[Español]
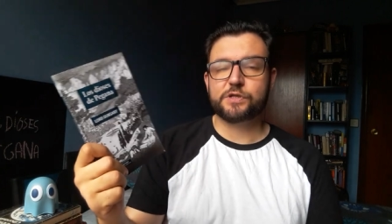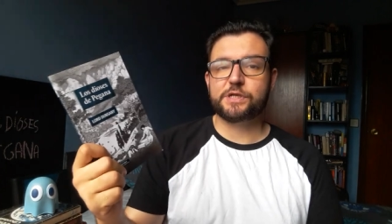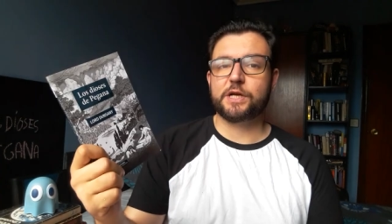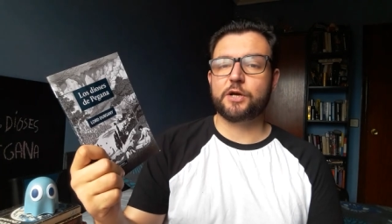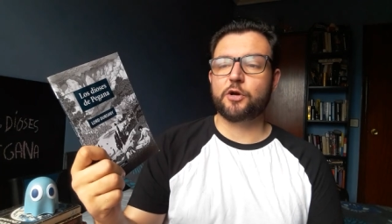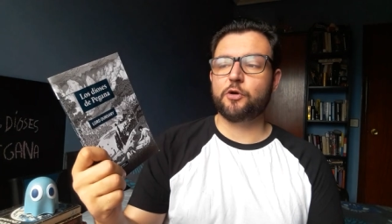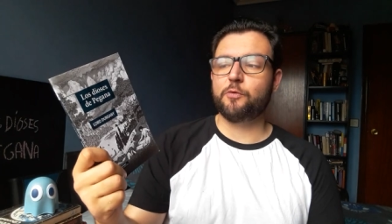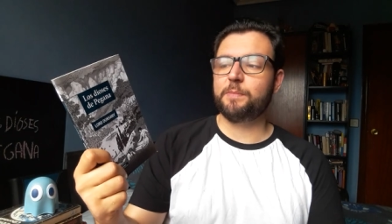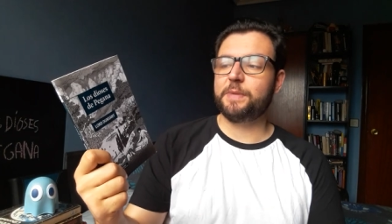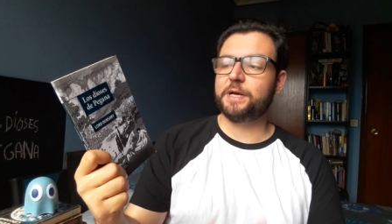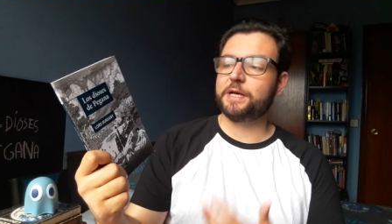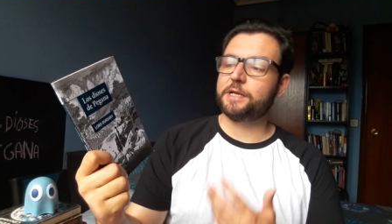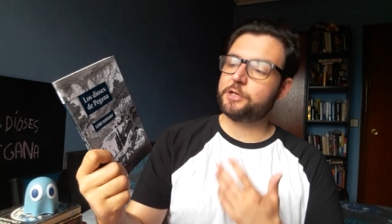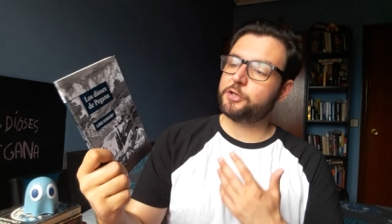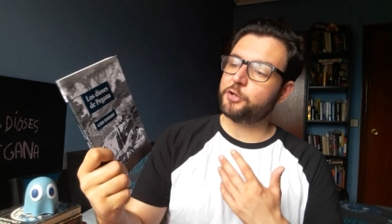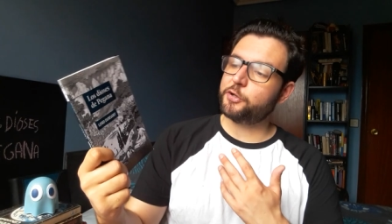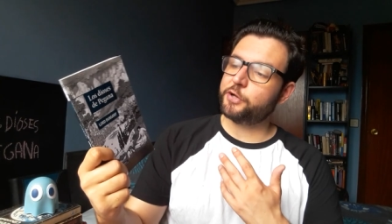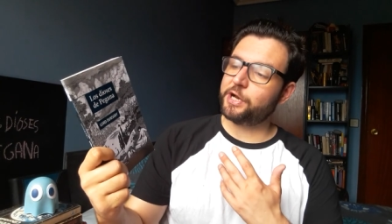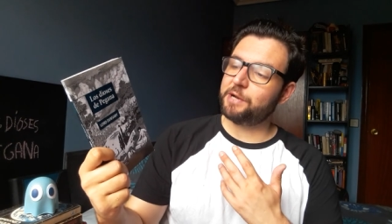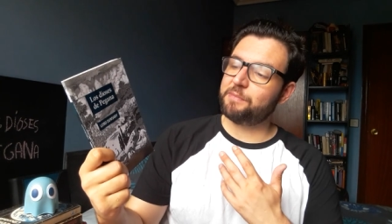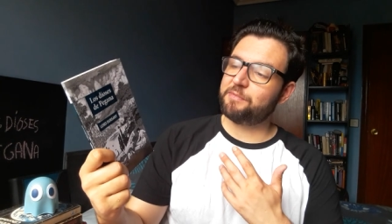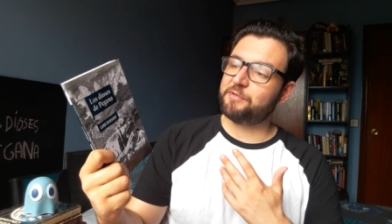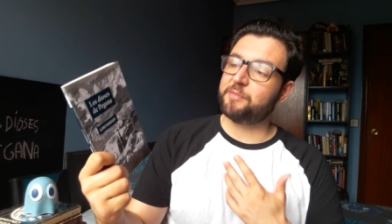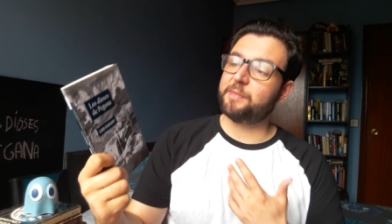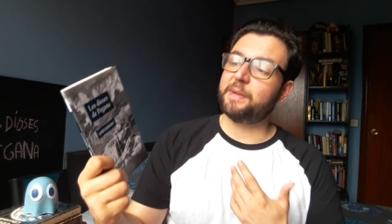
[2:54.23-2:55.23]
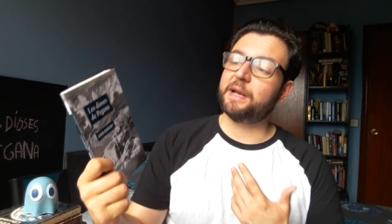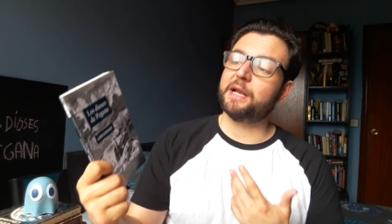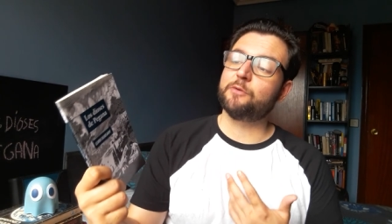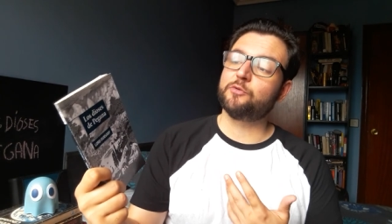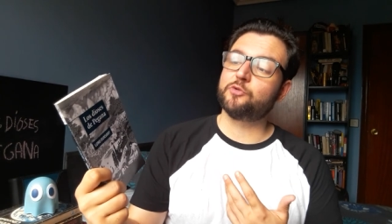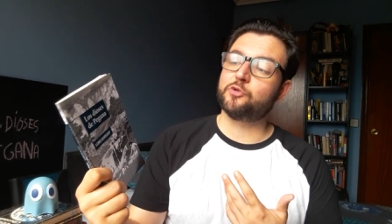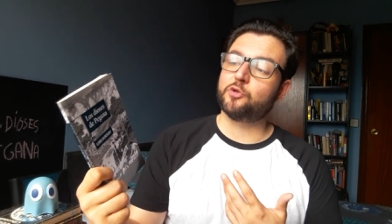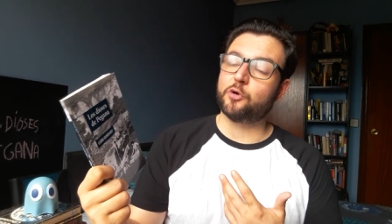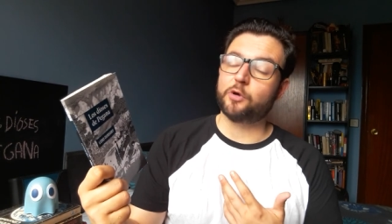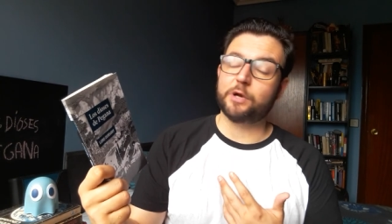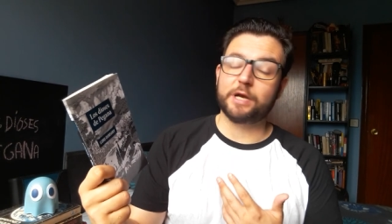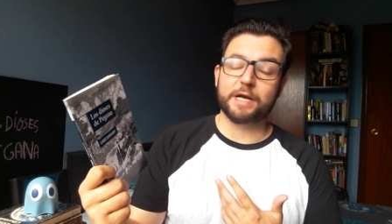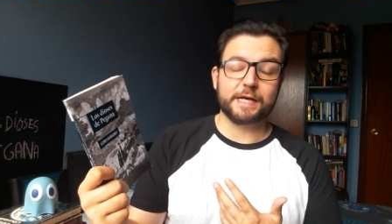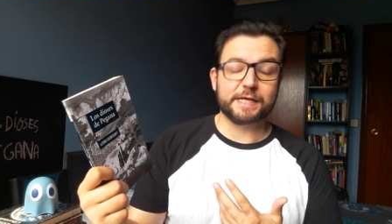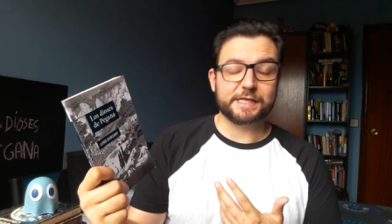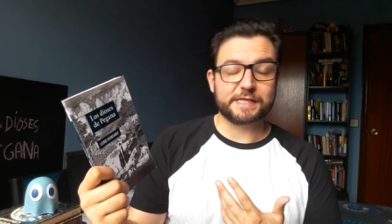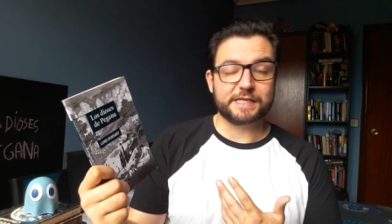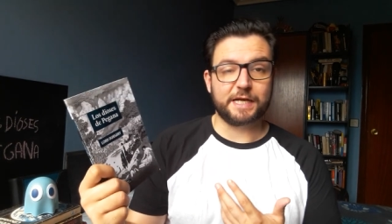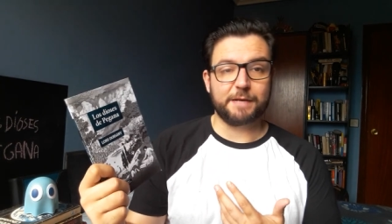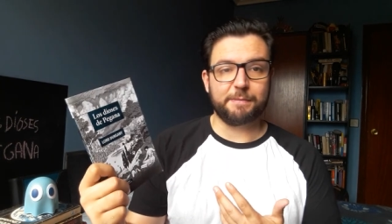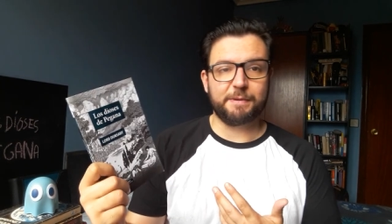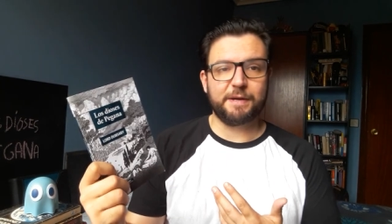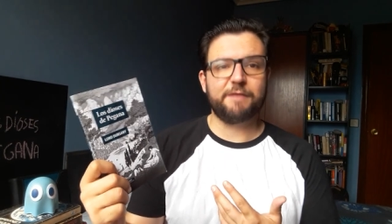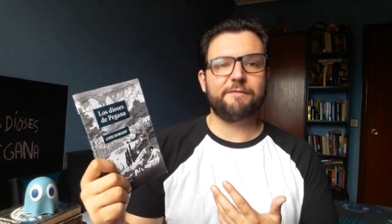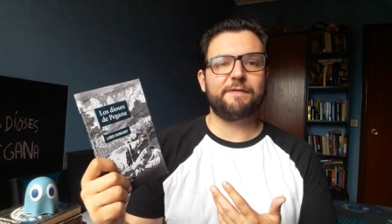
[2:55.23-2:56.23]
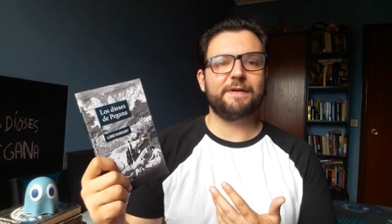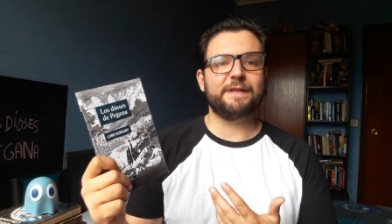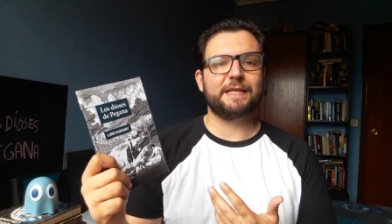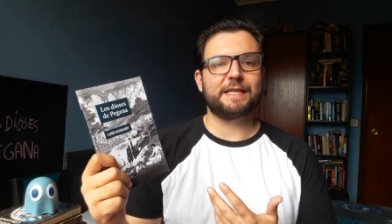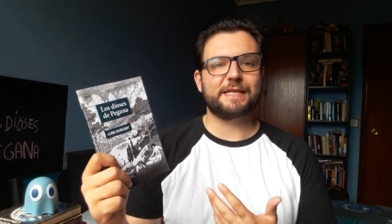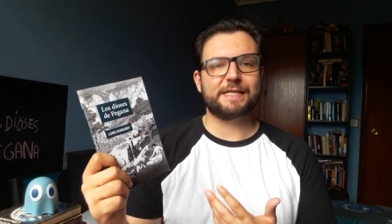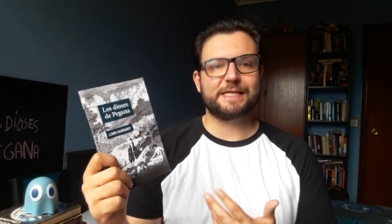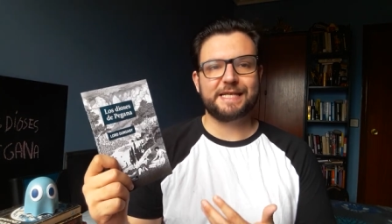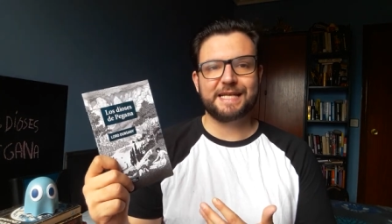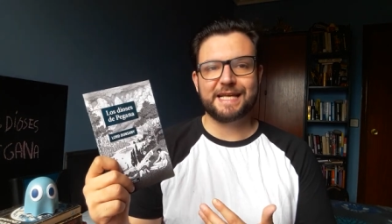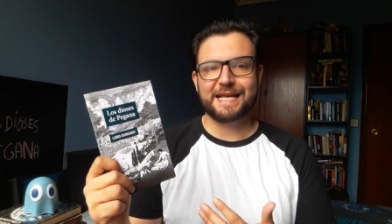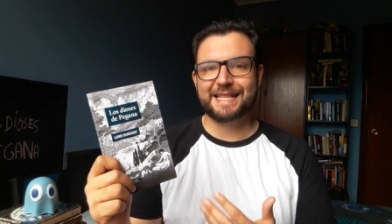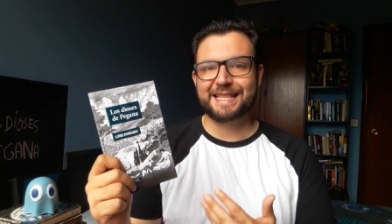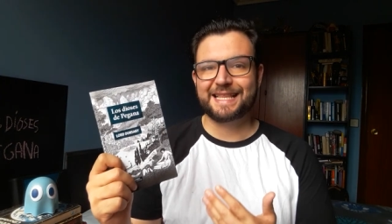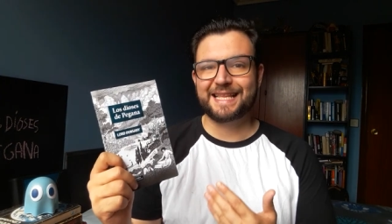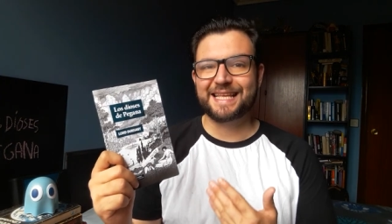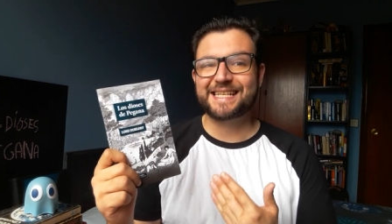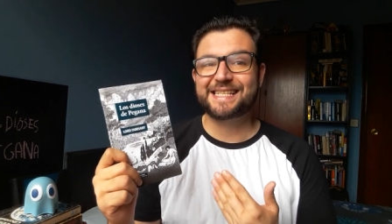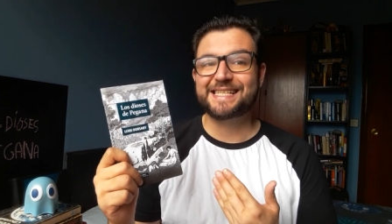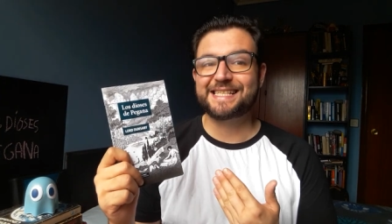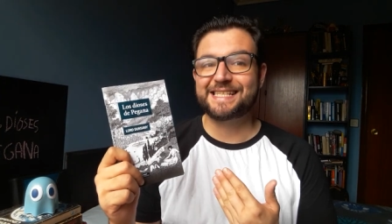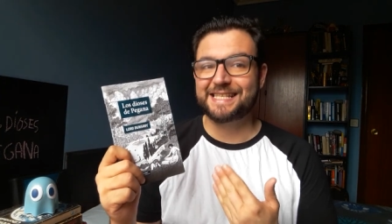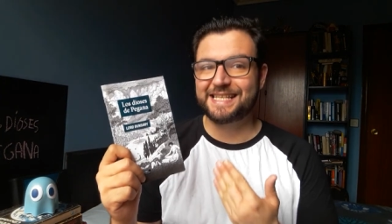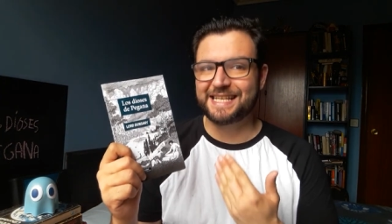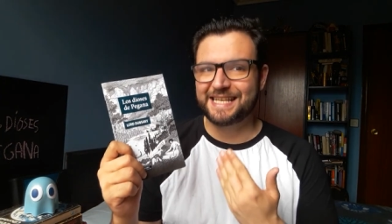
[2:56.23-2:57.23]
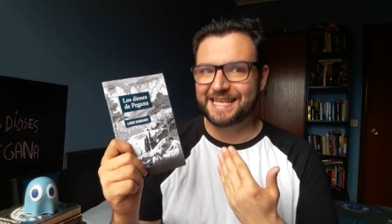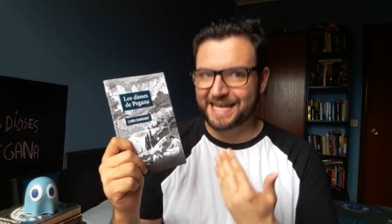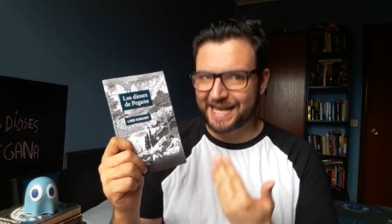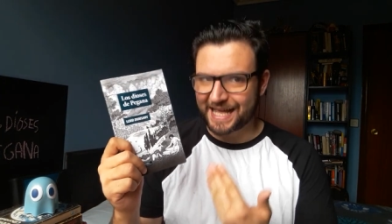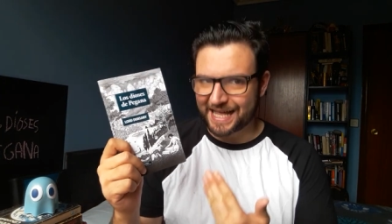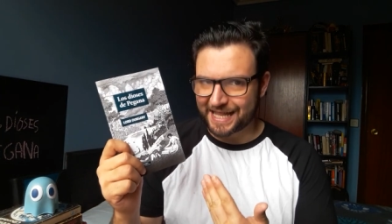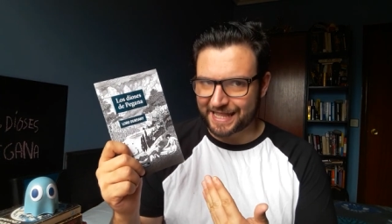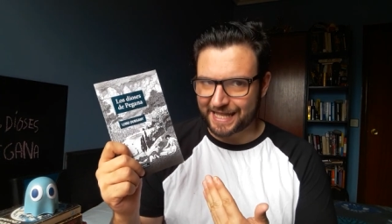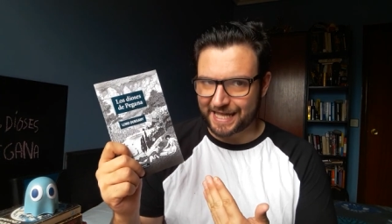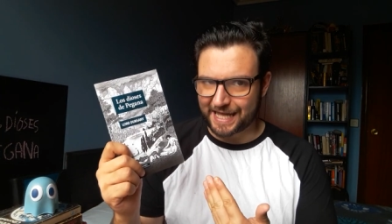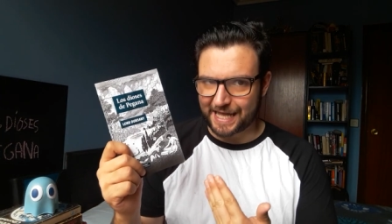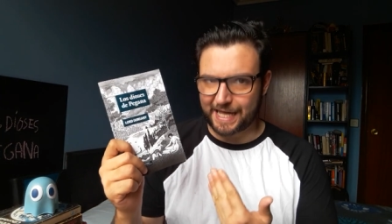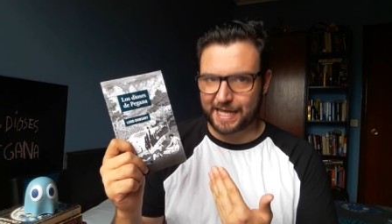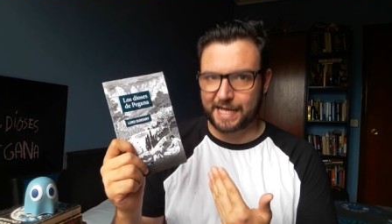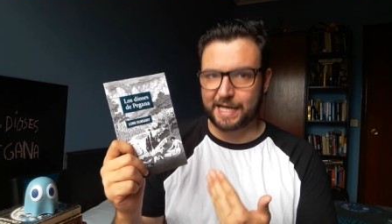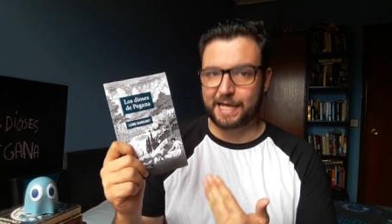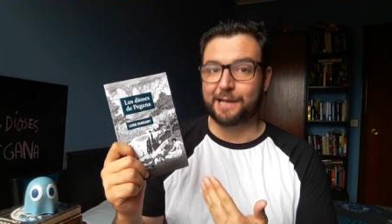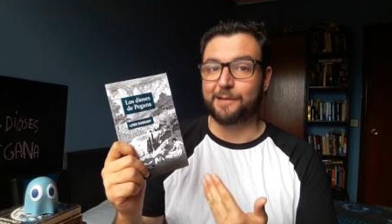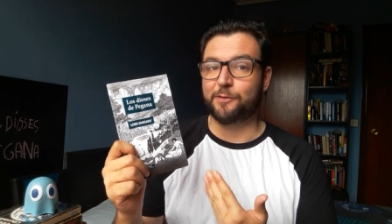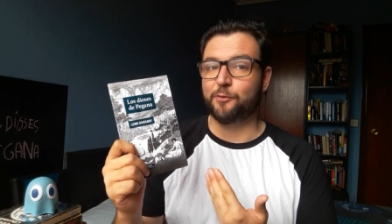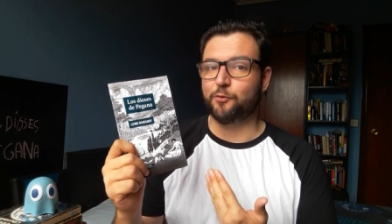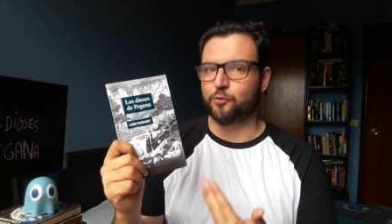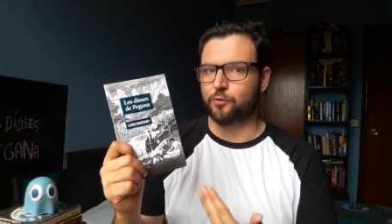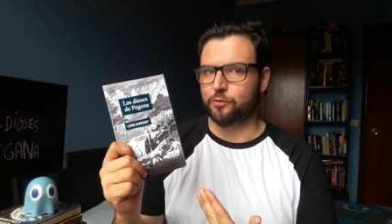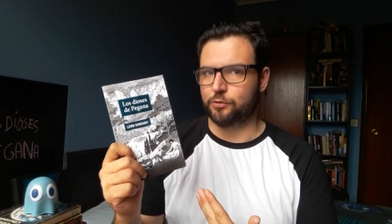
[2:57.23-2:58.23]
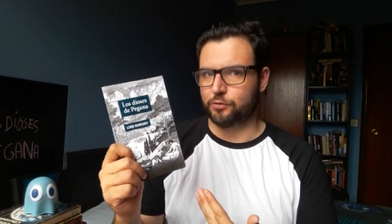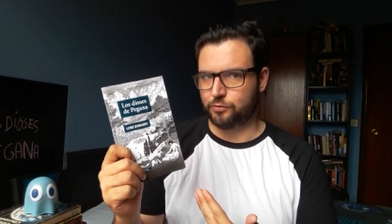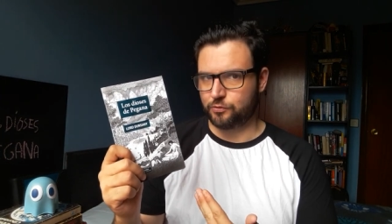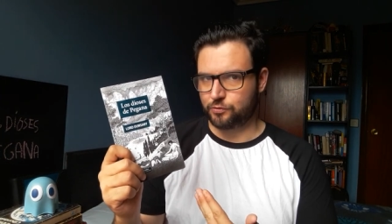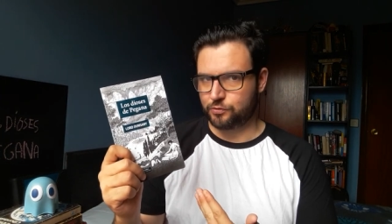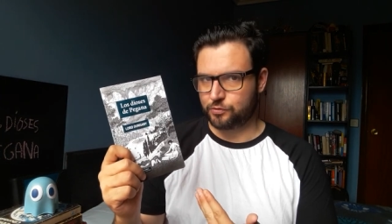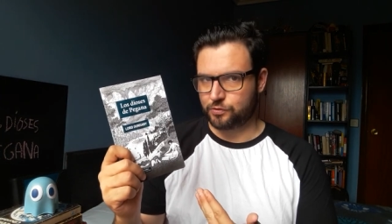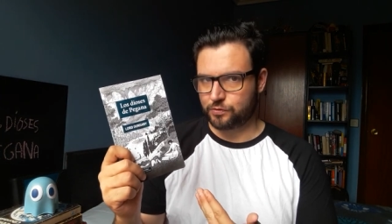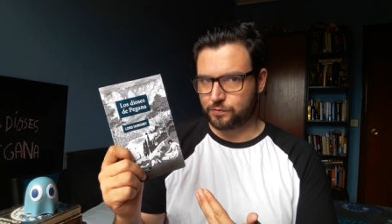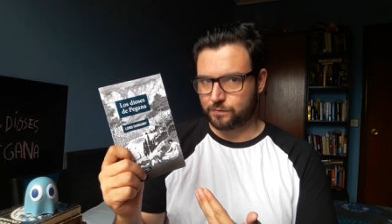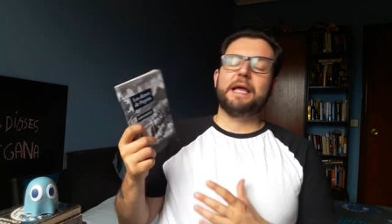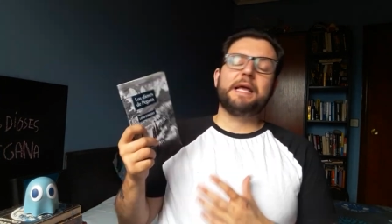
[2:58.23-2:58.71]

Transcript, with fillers: se convirtió en el primer autor en escribir fantasía destinada a adultos.